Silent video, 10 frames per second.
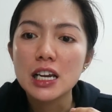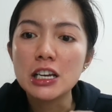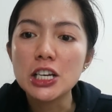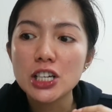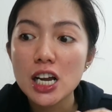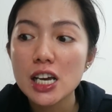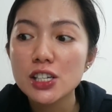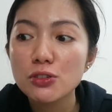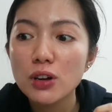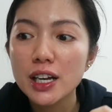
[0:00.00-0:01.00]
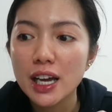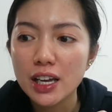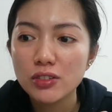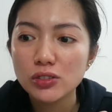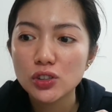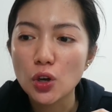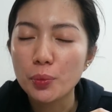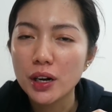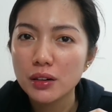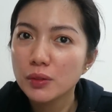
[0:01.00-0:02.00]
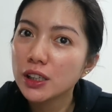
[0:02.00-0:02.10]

Hindi siya guys yung kagaya nung sobrang,